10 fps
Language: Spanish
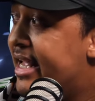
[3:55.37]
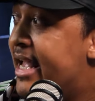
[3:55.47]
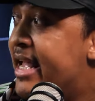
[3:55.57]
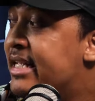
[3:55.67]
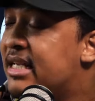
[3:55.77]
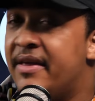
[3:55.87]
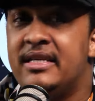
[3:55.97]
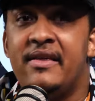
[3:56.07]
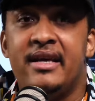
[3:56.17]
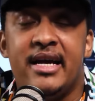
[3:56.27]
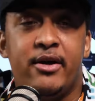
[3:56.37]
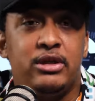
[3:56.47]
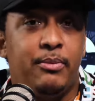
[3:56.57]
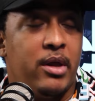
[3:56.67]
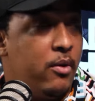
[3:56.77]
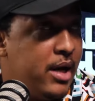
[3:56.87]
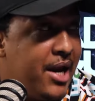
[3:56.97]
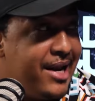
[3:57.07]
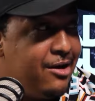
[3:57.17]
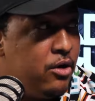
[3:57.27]
y se dice dije, que no se puede
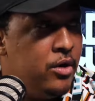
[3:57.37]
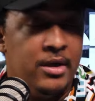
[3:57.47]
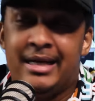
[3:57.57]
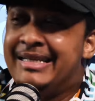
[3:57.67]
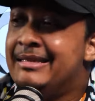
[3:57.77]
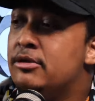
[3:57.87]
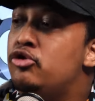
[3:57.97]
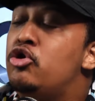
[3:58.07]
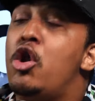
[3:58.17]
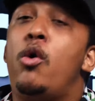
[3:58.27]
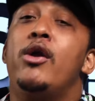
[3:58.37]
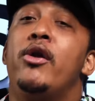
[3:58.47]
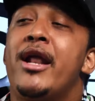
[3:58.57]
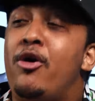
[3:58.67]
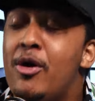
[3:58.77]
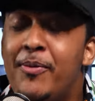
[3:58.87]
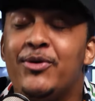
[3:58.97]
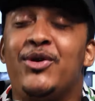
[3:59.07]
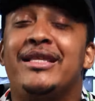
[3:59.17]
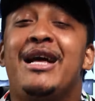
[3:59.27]
guardar rencor. Yo no guardo rencor, pero
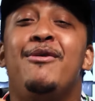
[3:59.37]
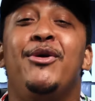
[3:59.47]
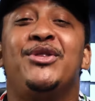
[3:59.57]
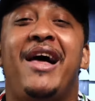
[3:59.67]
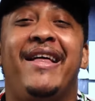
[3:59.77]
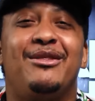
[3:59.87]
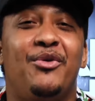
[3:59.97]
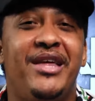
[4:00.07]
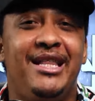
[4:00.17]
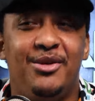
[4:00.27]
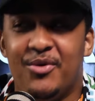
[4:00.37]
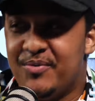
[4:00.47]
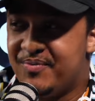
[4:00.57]
se la tengo anotada todito.